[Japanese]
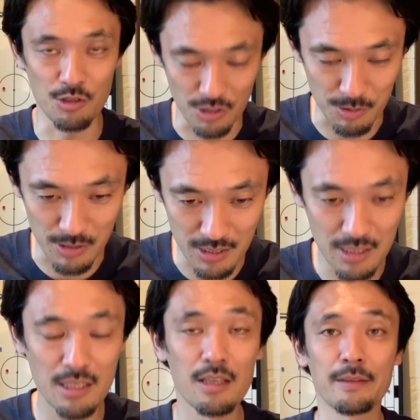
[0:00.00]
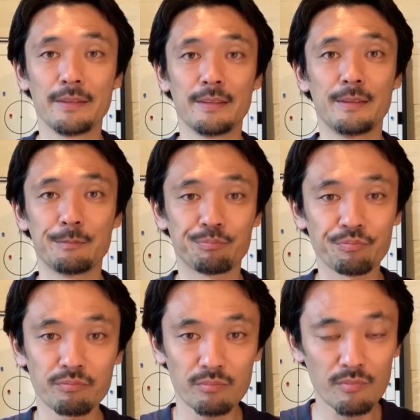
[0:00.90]
よろしくお願いします。
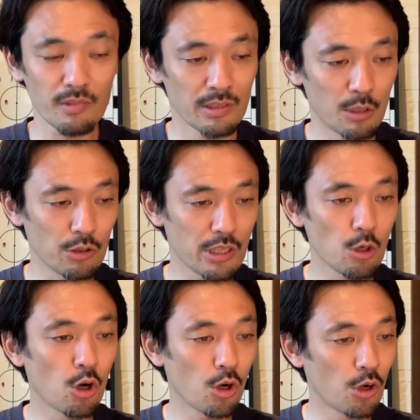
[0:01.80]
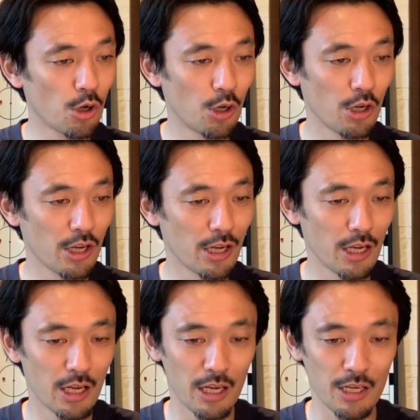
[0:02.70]
で復帰の、
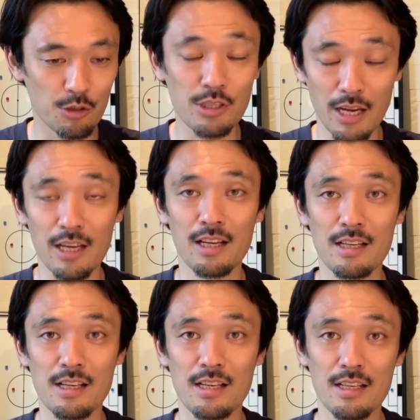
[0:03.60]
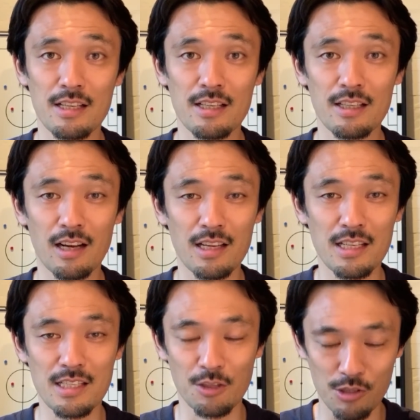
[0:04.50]
えー、初戦、解
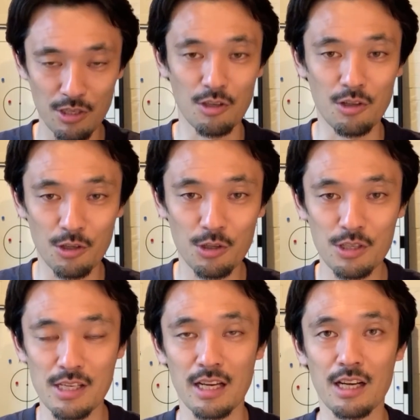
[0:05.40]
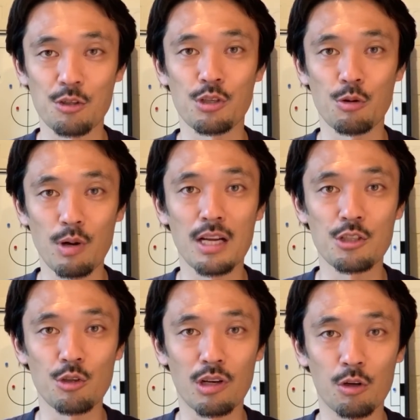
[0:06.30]
説者としての再開初戦は
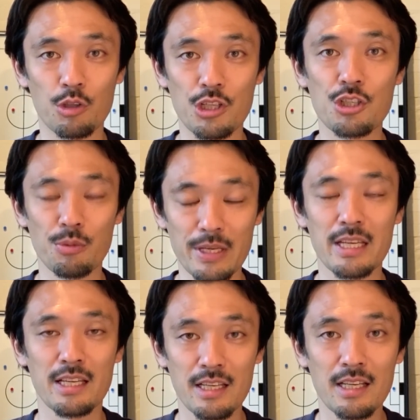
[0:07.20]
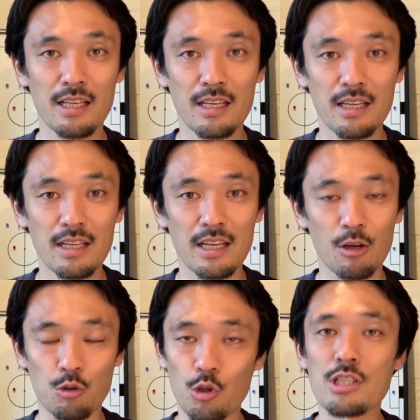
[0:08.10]
14日の日曜日、
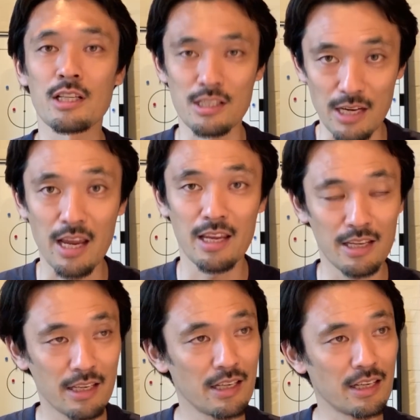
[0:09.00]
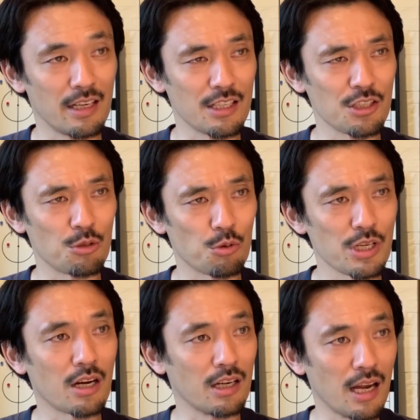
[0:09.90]
えー、遅い時間ですね。えー、26
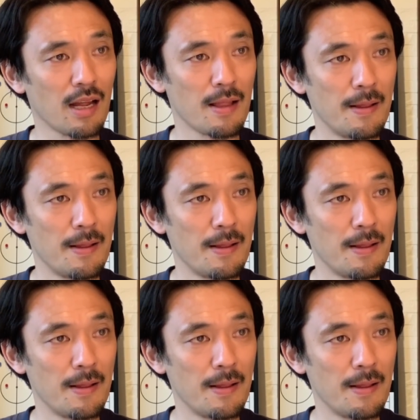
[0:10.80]
時半かな。